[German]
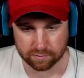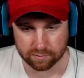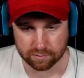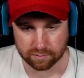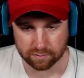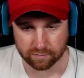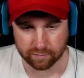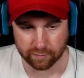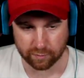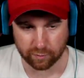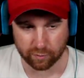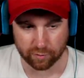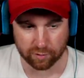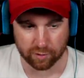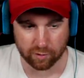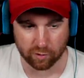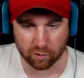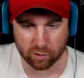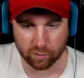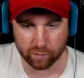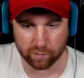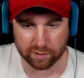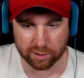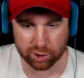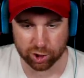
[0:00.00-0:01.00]
Wir können auch
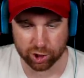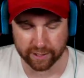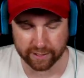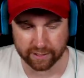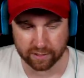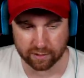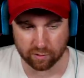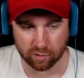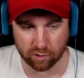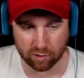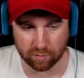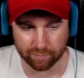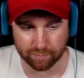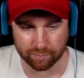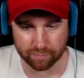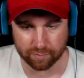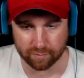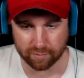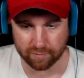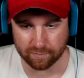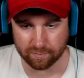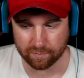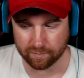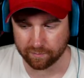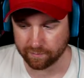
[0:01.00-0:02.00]
nochmal checken, ob
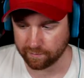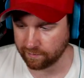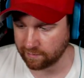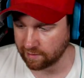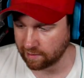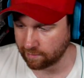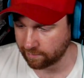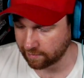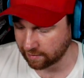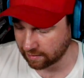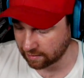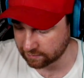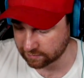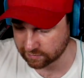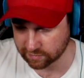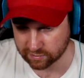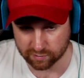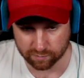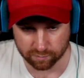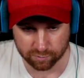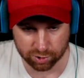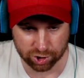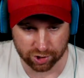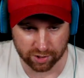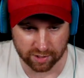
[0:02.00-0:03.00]
ähm, am Rand zum
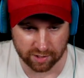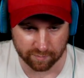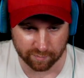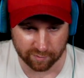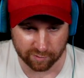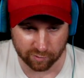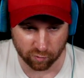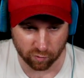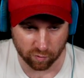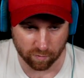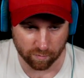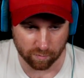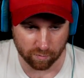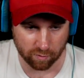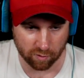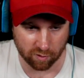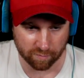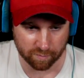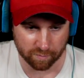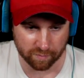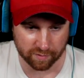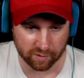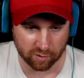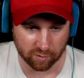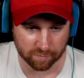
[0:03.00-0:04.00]
Schneebiom, ob,
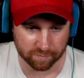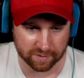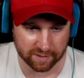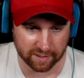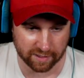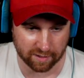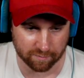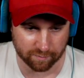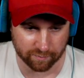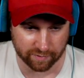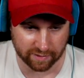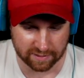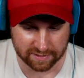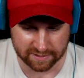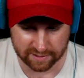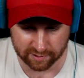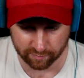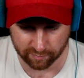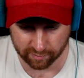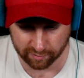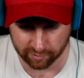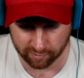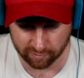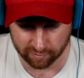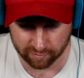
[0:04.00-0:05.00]
ob deren Base immer
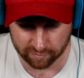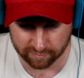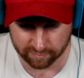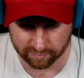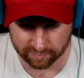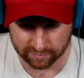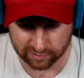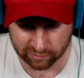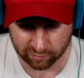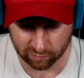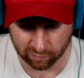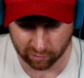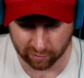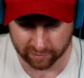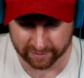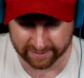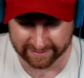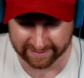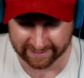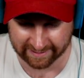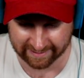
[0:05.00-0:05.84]
noch so lost